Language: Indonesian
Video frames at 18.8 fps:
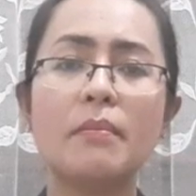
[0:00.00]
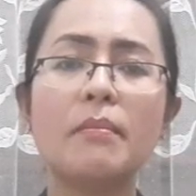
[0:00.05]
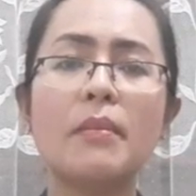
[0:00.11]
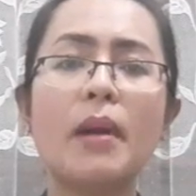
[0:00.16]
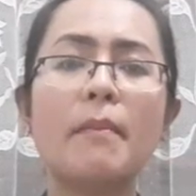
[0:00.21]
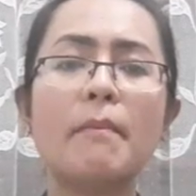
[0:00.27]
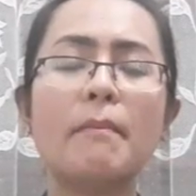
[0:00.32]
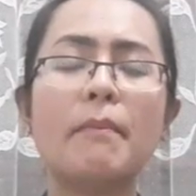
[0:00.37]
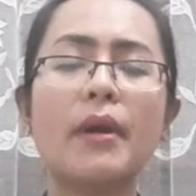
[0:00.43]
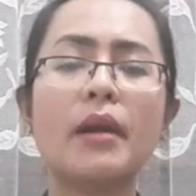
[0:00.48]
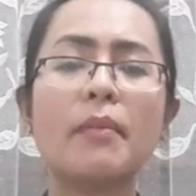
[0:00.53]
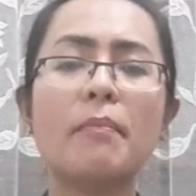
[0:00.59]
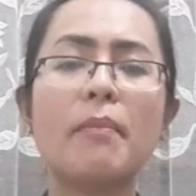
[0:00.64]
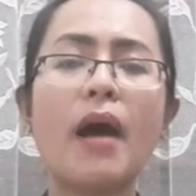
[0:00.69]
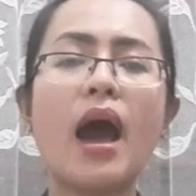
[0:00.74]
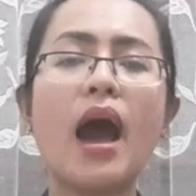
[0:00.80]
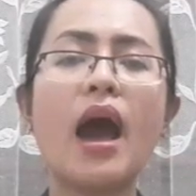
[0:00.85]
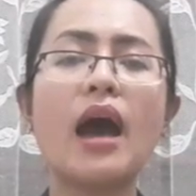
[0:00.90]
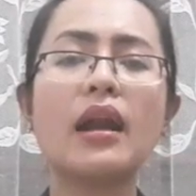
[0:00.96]

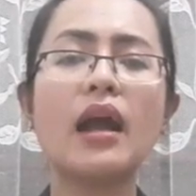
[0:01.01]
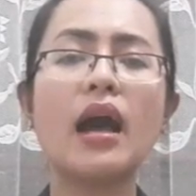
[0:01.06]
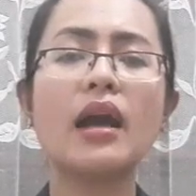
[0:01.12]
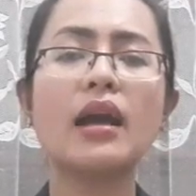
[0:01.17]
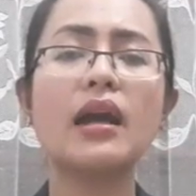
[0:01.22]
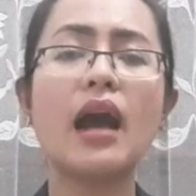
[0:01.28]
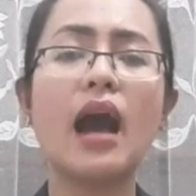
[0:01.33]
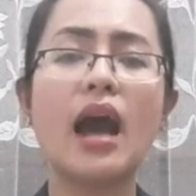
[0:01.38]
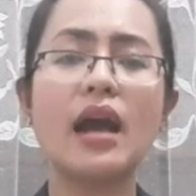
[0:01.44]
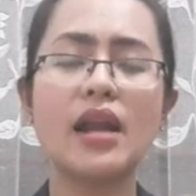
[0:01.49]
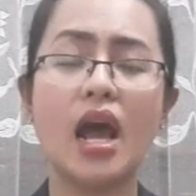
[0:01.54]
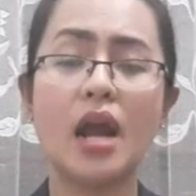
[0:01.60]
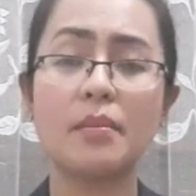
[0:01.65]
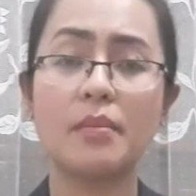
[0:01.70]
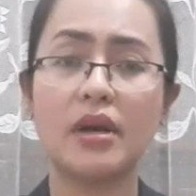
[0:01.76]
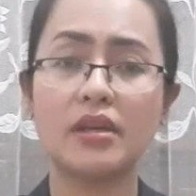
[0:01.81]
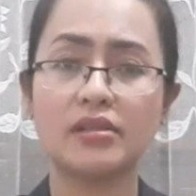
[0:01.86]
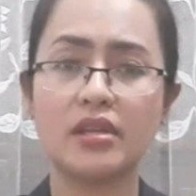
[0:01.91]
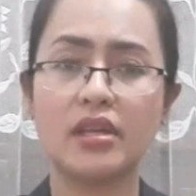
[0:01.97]
Memperparah
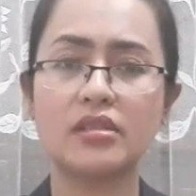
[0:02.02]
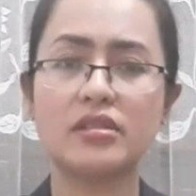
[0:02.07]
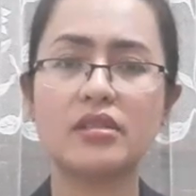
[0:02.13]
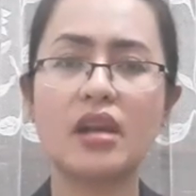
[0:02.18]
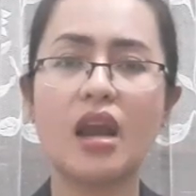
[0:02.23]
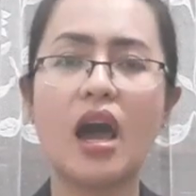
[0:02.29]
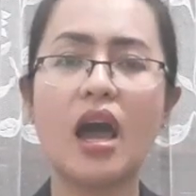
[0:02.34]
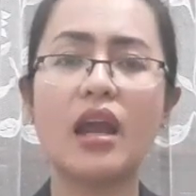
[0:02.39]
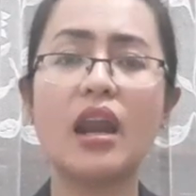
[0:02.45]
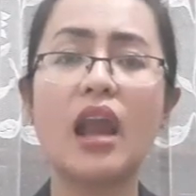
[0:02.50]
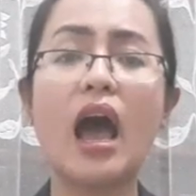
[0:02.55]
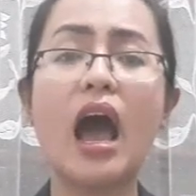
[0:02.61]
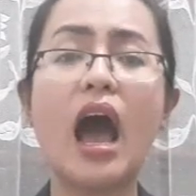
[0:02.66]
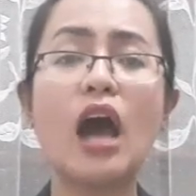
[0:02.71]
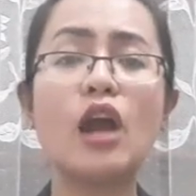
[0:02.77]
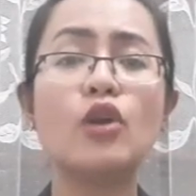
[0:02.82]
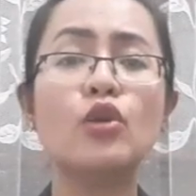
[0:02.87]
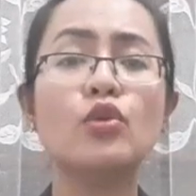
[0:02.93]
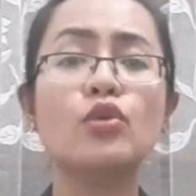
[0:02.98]
keadaan bangsa Israel
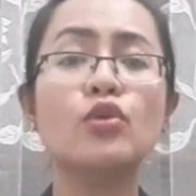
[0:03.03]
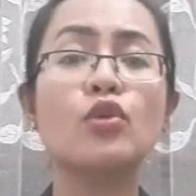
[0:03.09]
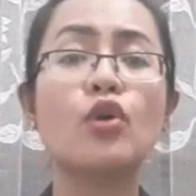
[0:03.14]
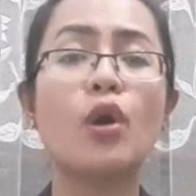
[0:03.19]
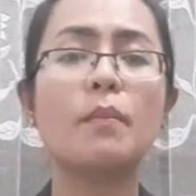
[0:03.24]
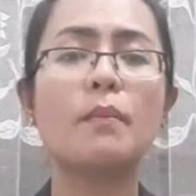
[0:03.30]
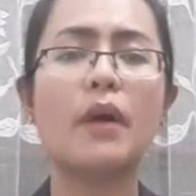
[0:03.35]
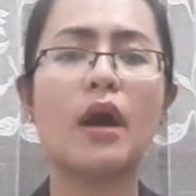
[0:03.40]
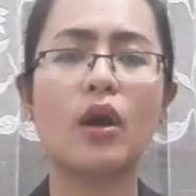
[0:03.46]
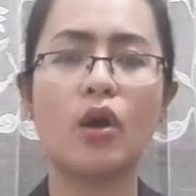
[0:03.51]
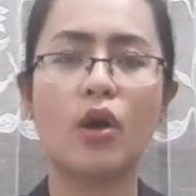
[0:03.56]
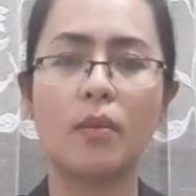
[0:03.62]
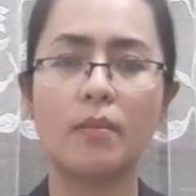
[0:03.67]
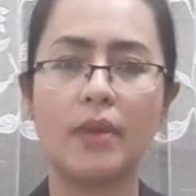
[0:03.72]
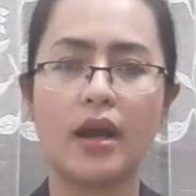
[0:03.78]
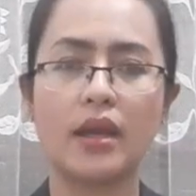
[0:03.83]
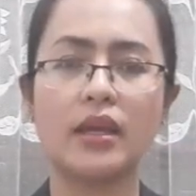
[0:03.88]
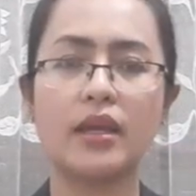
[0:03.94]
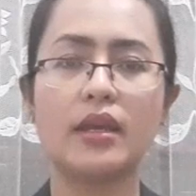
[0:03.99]
alung
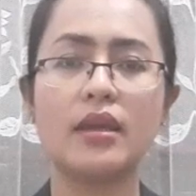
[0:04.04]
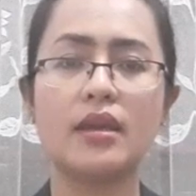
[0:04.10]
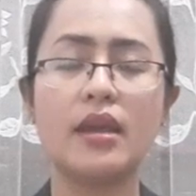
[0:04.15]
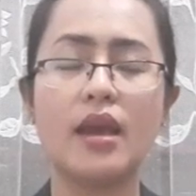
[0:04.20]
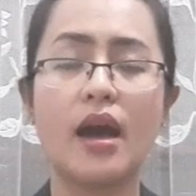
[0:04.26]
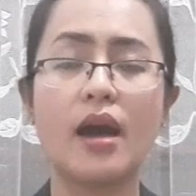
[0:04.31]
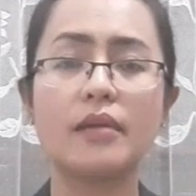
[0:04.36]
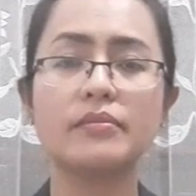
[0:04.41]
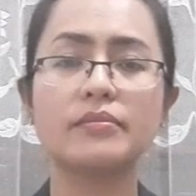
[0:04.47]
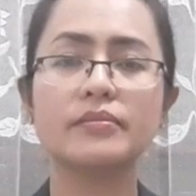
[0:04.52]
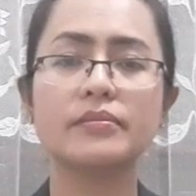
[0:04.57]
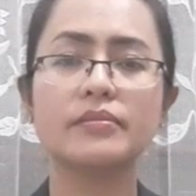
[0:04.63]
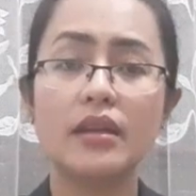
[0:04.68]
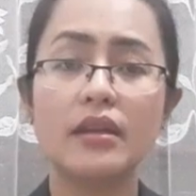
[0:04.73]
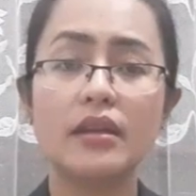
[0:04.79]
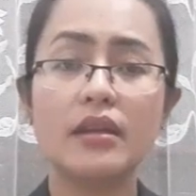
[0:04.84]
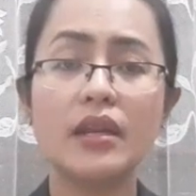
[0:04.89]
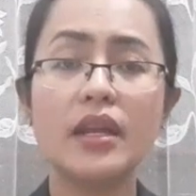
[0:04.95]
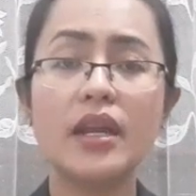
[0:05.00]
gombang ini ia.
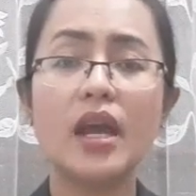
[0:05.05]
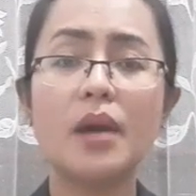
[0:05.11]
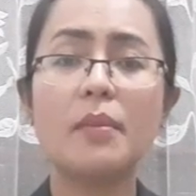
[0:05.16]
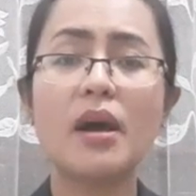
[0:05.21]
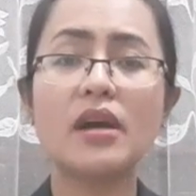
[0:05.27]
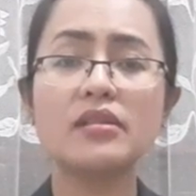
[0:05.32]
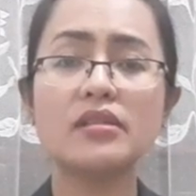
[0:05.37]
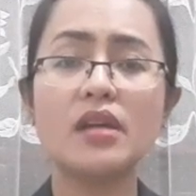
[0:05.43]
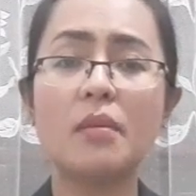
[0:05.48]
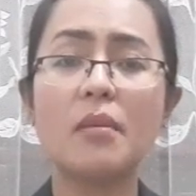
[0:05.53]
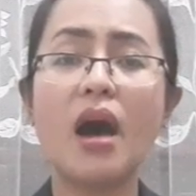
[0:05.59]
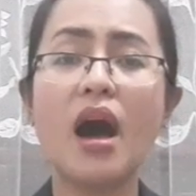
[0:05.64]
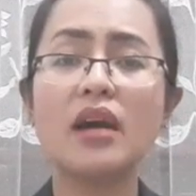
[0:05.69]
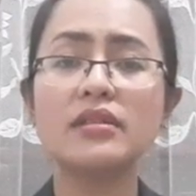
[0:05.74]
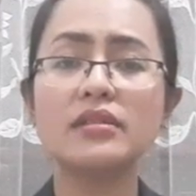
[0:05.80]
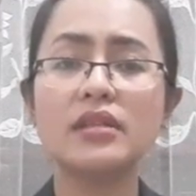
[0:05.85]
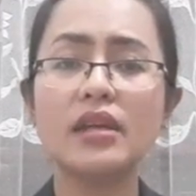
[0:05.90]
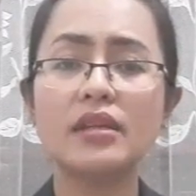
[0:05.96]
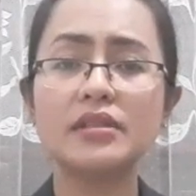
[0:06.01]
Nina
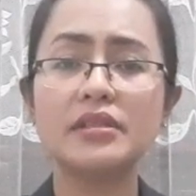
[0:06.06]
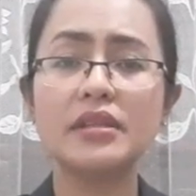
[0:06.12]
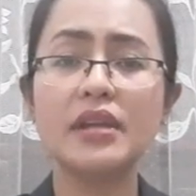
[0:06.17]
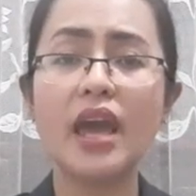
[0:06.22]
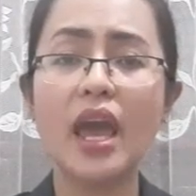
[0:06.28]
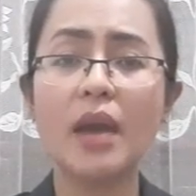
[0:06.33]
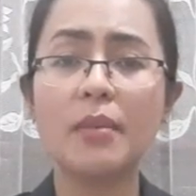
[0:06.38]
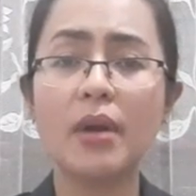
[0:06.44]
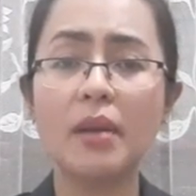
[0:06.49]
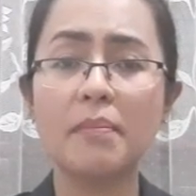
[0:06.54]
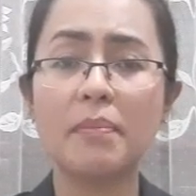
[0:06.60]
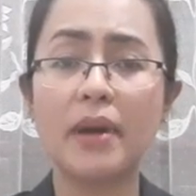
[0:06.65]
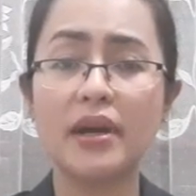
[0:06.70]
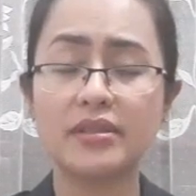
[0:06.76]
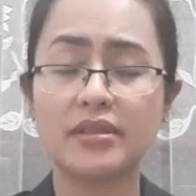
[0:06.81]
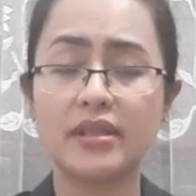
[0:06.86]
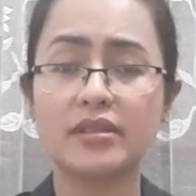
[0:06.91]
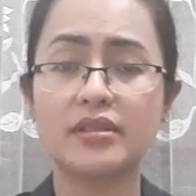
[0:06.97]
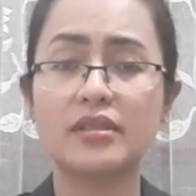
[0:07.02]
bangsa-bangsa si dewan
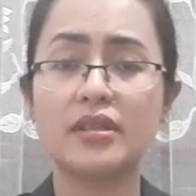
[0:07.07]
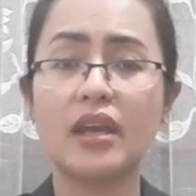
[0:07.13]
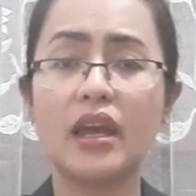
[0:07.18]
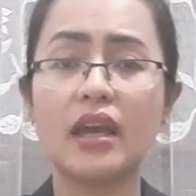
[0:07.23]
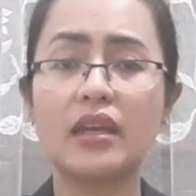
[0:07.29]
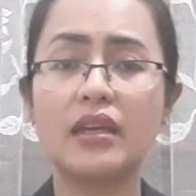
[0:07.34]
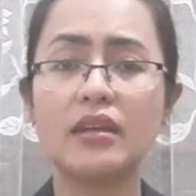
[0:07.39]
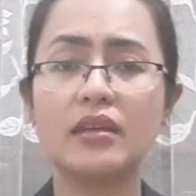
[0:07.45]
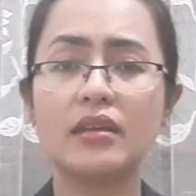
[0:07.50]
Pak sesi e.